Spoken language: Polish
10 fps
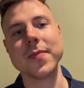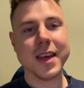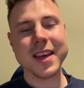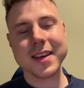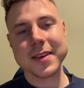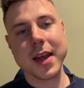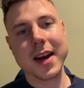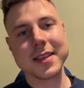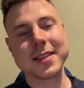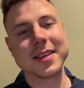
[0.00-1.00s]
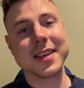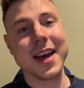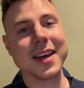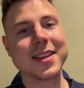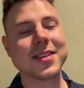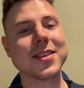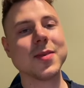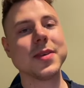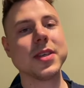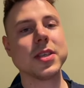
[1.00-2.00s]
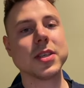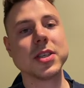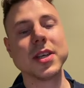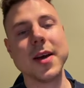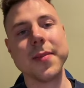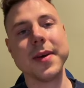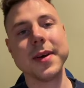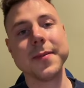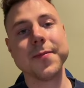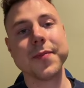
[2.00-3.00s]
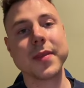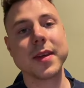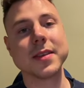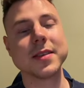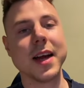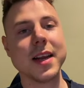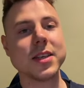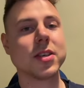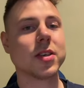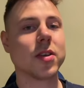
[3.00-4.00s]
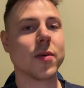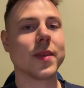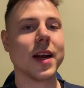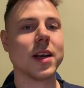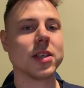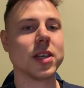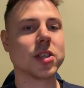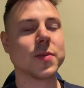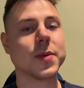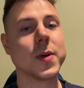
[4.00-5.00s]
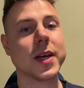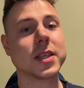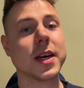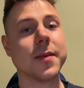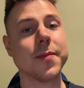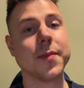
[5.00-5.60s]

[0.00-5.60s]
I teraz, jak to zrobić, żeby znaleźć tą najlżejszą piłeczkę?